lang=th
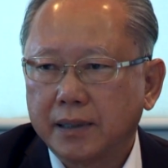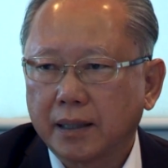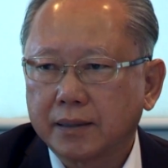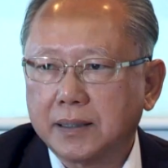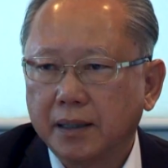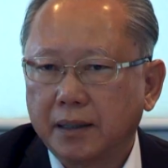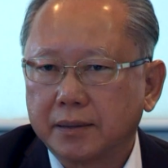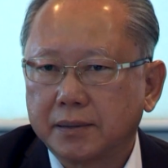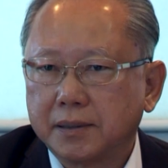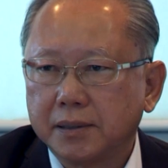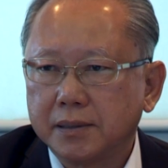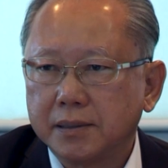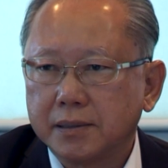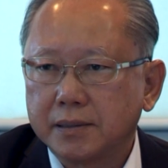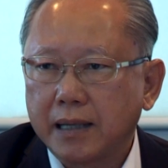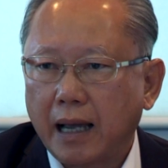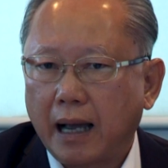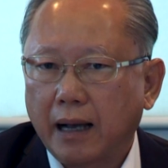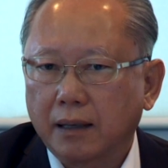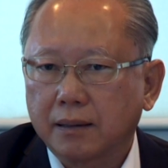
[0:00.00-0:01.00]
จะเกิดขึ้น
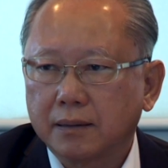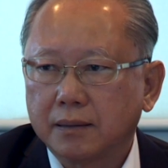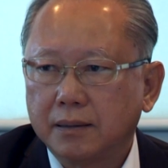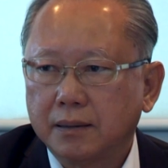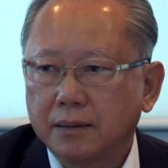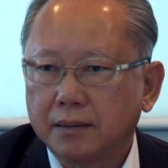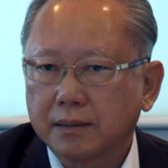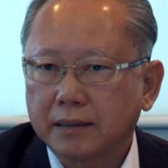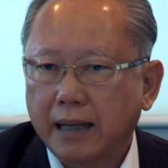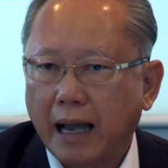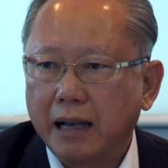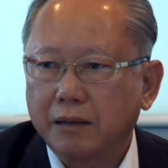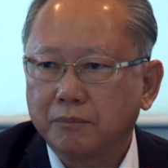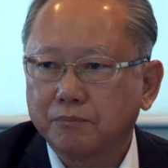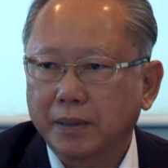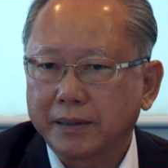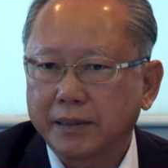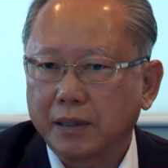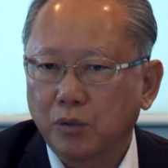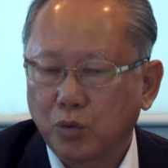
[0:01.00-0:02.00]
จากการ
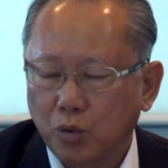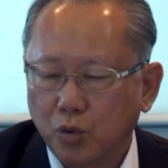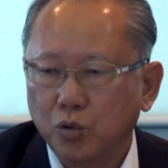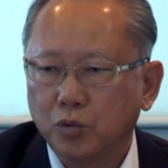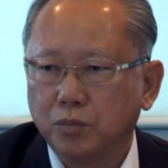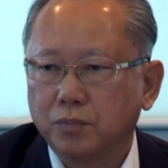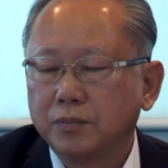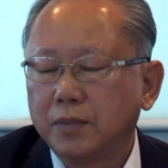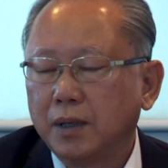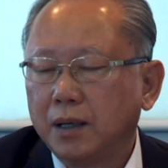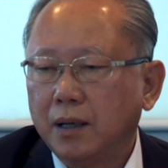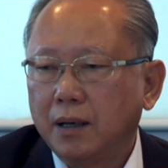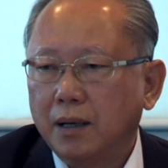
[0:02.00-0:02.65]
ปฏิรูป